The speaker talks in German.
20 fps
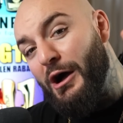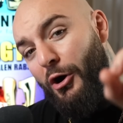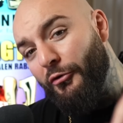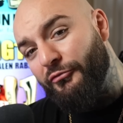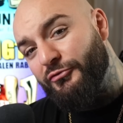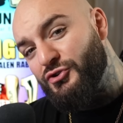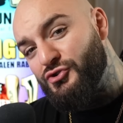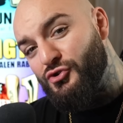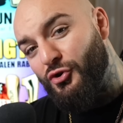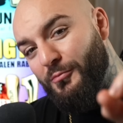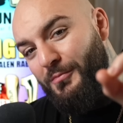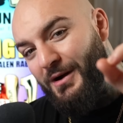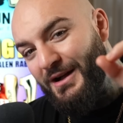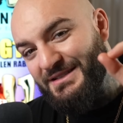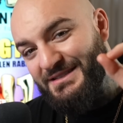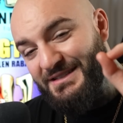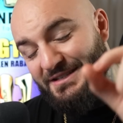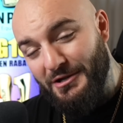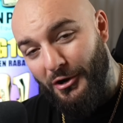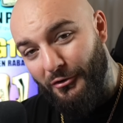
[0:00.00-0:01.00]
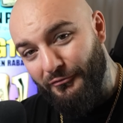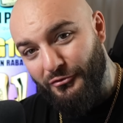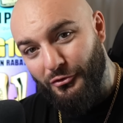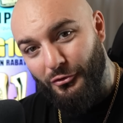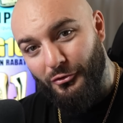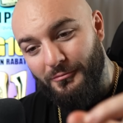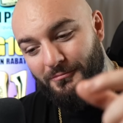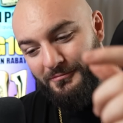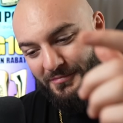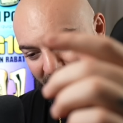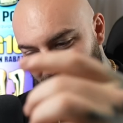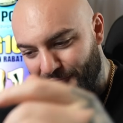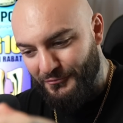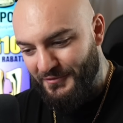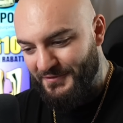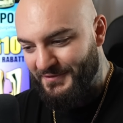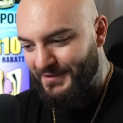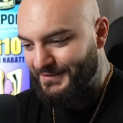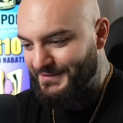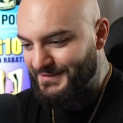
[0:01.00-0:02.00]
aufgeschoben heißt nicht aufgehoben, so
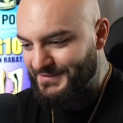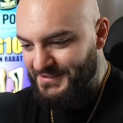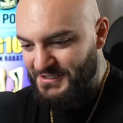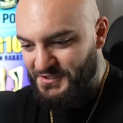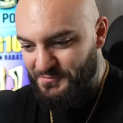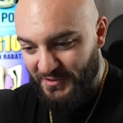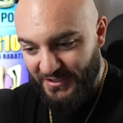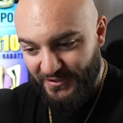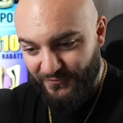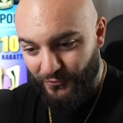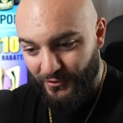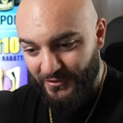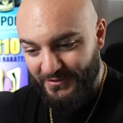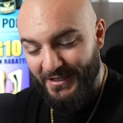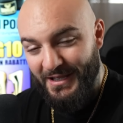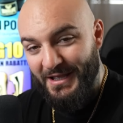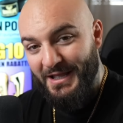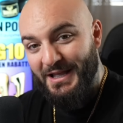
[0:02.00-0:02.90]
ist ja dieses Sprichwort.